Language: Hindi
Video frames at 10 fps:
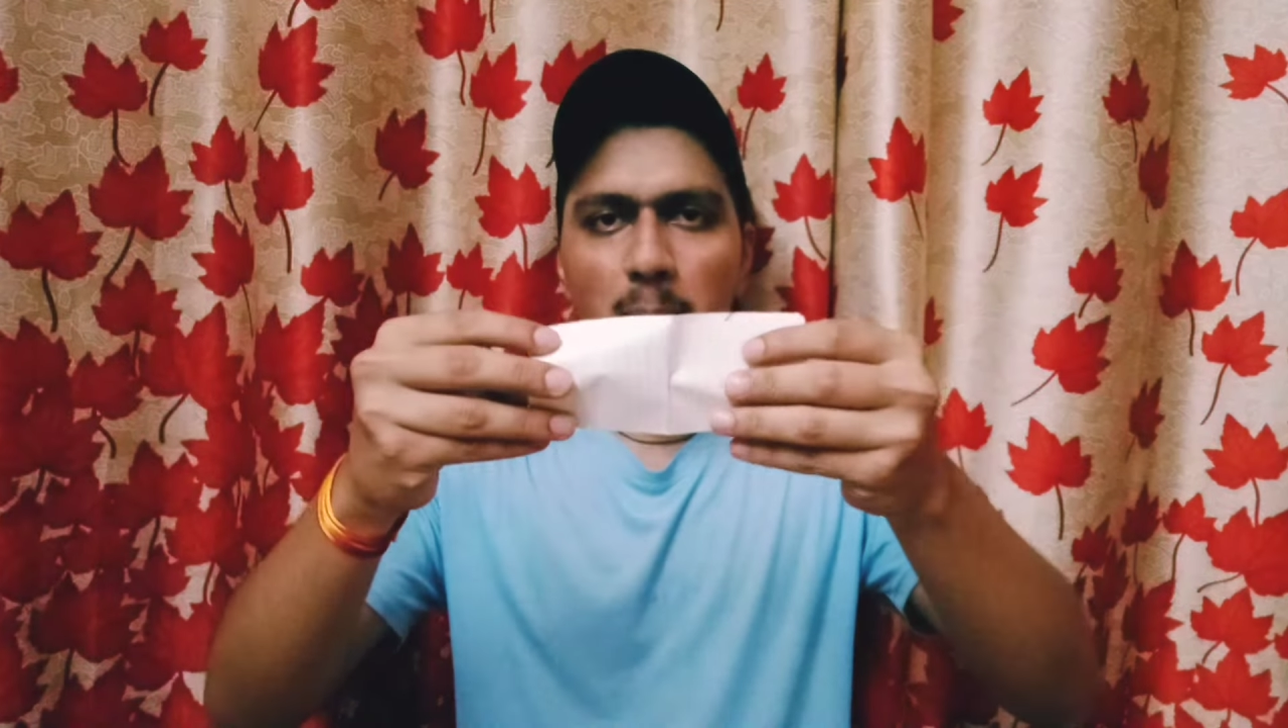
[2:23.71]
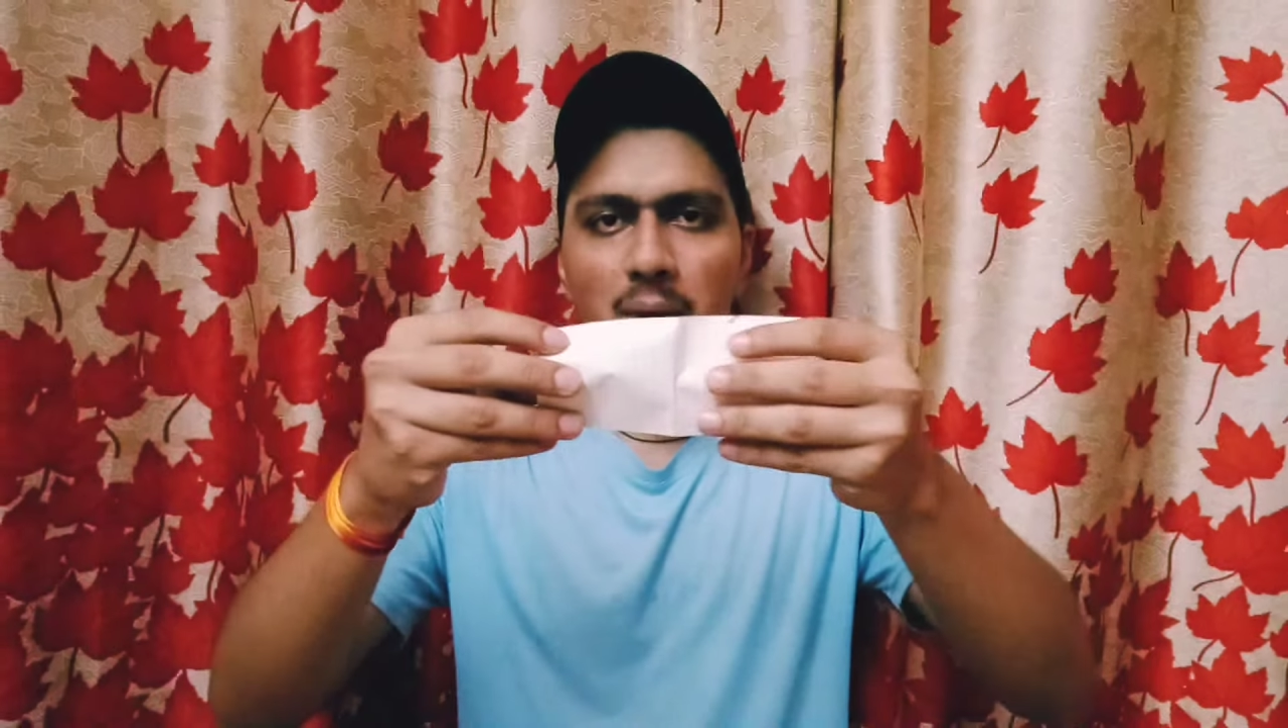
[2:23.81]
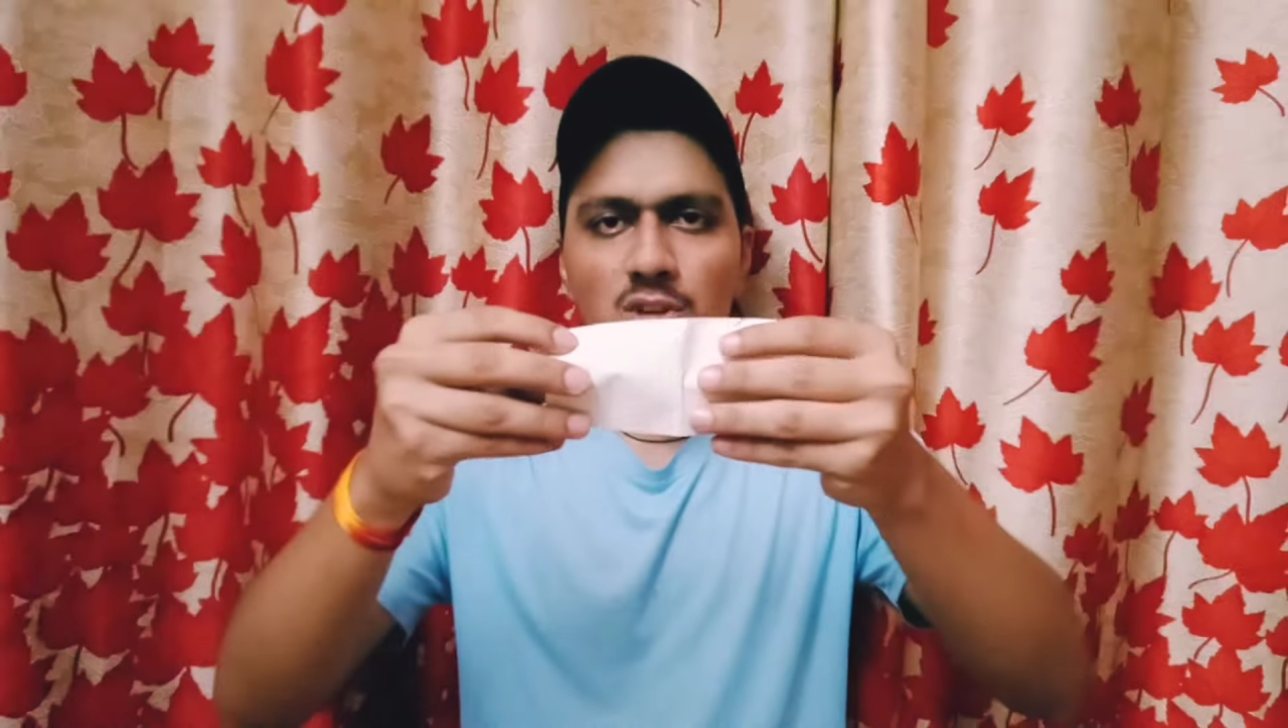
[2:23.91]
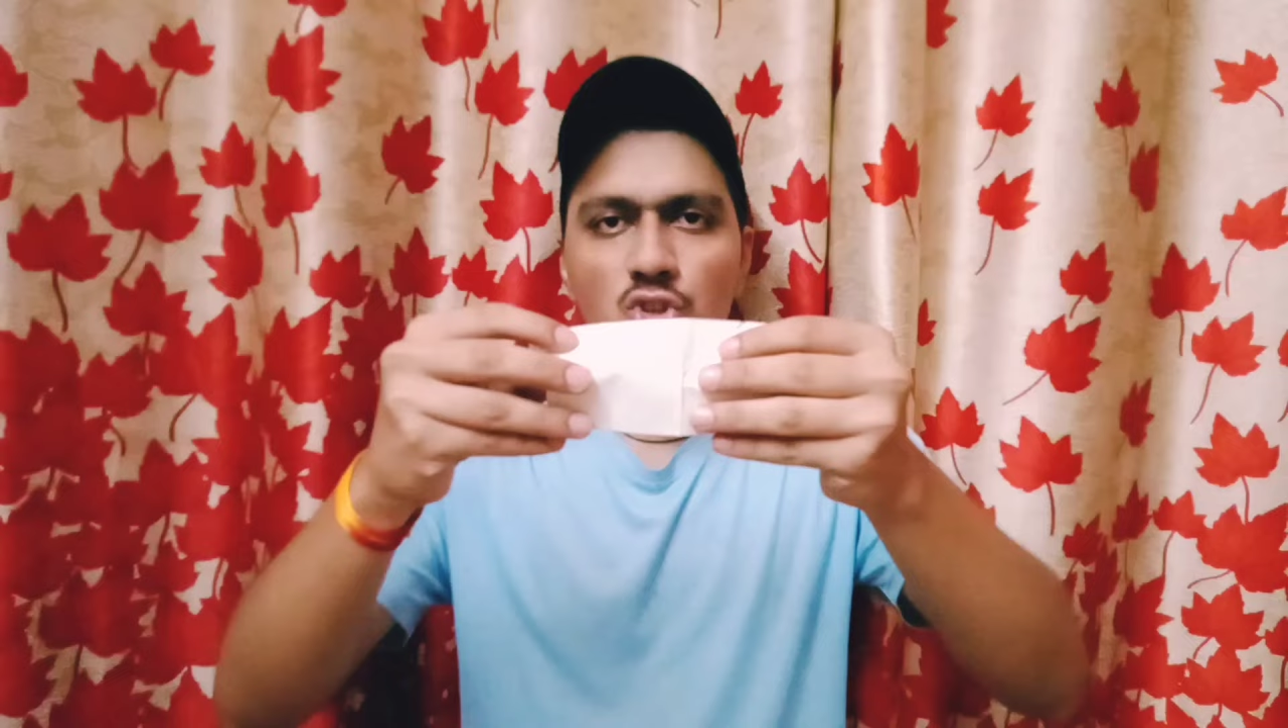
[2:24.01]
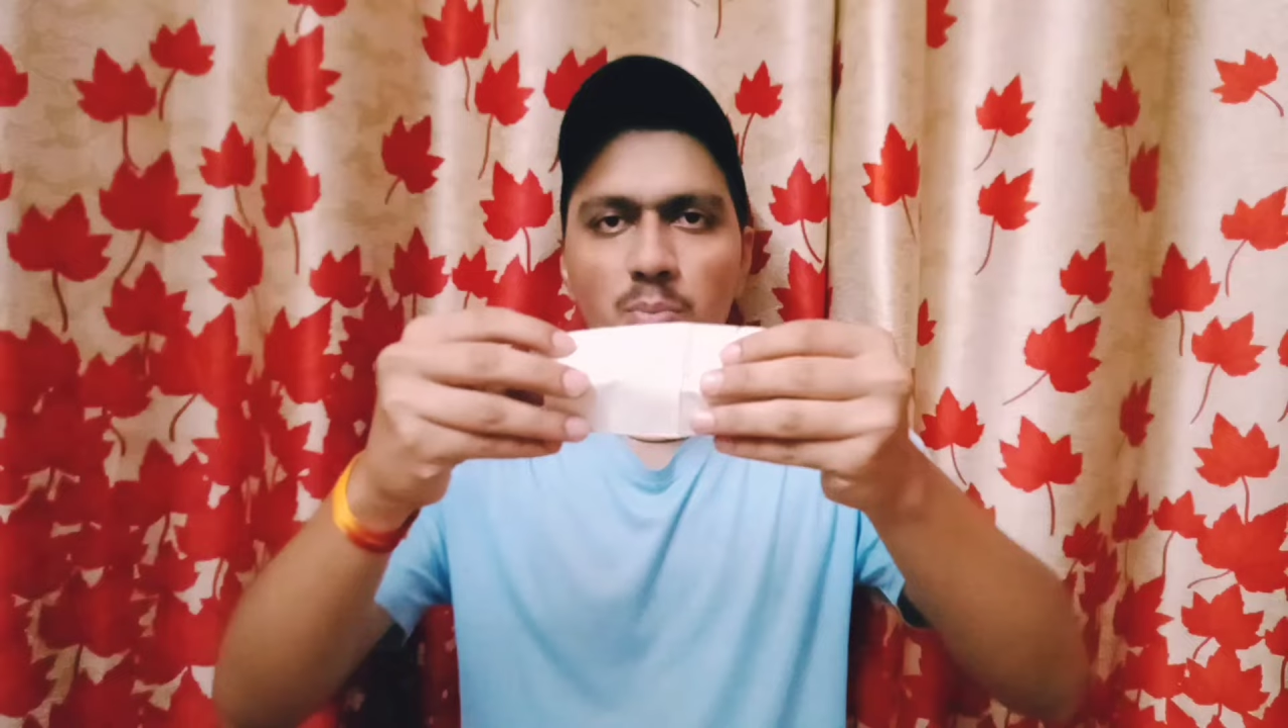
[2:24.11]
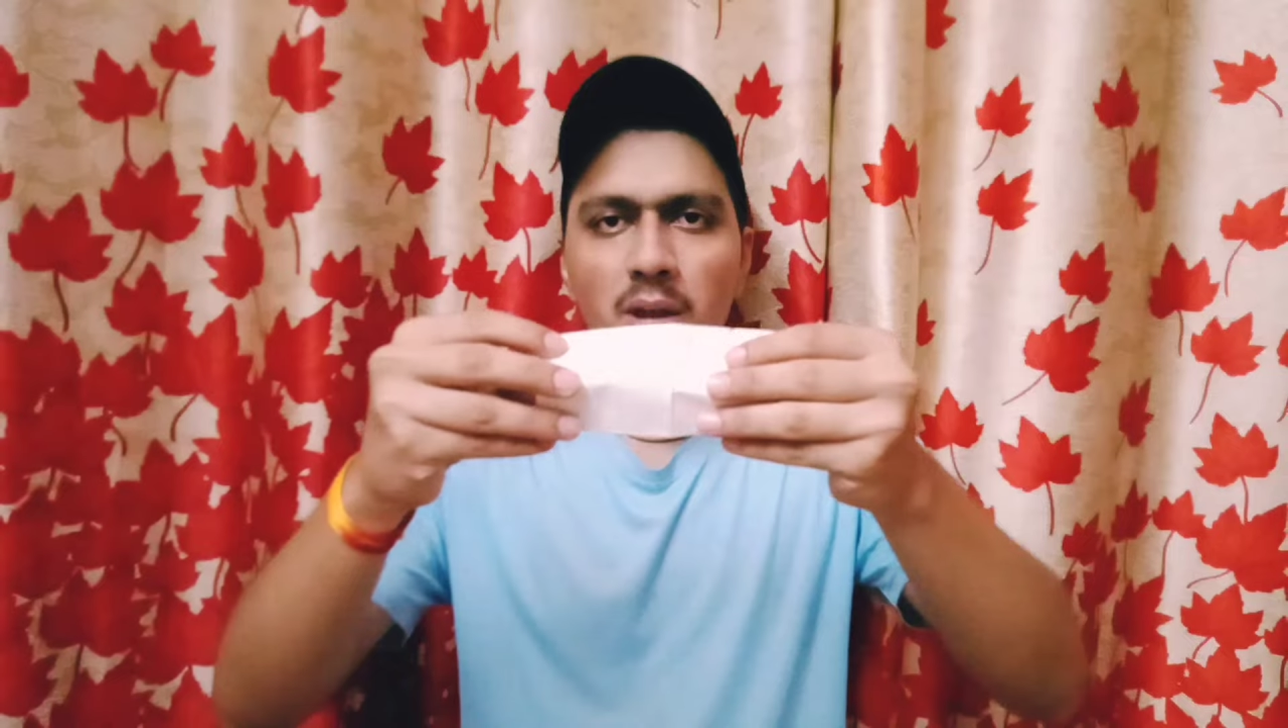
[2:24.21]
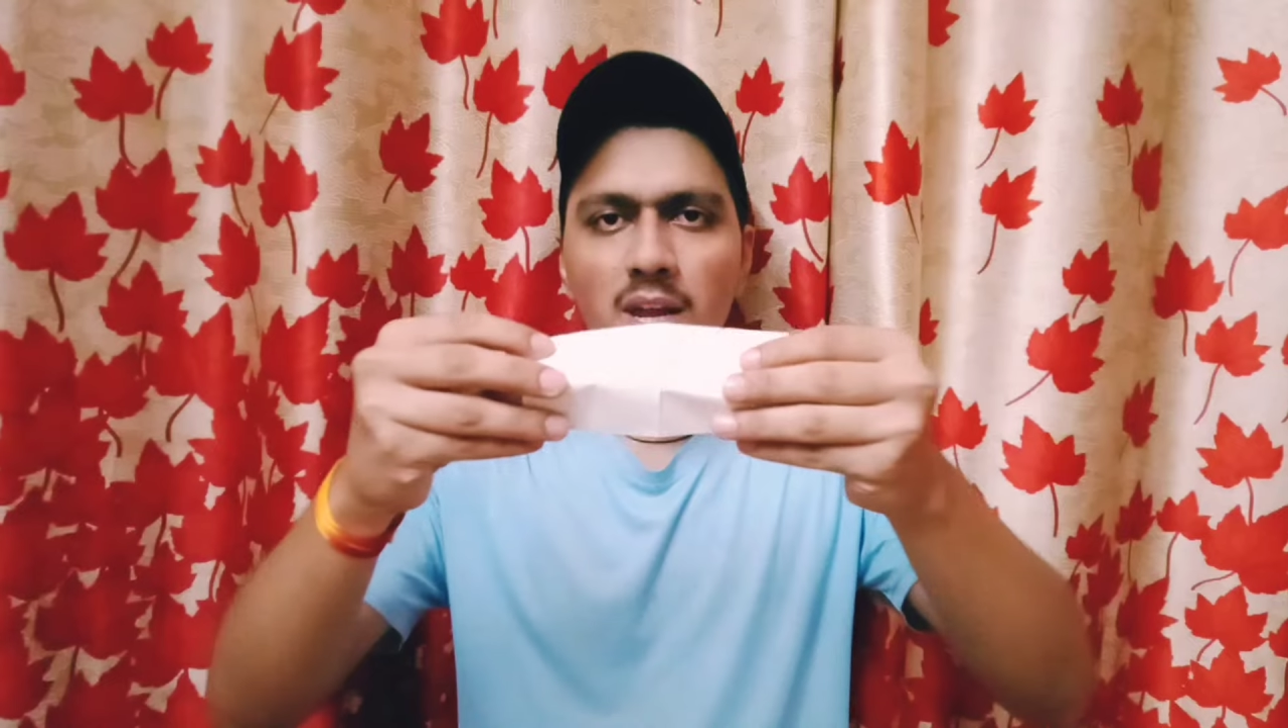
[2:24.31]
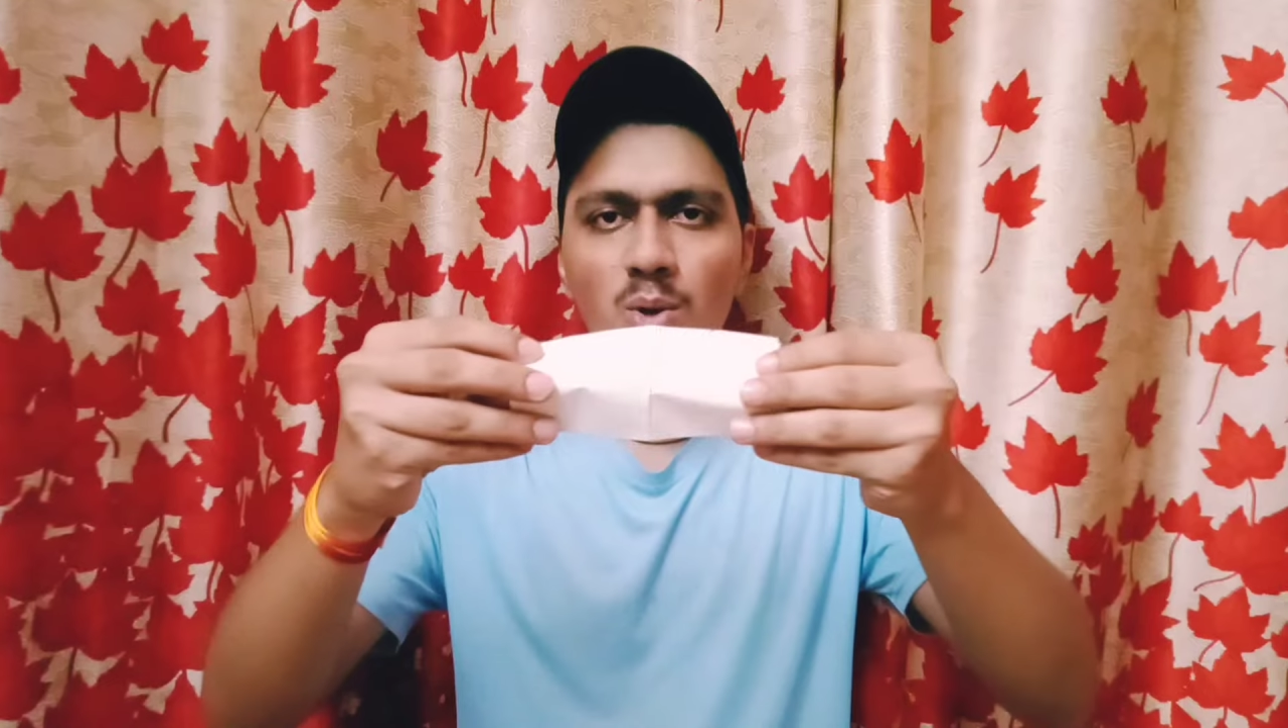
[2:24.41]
पाँच सौ रुपये के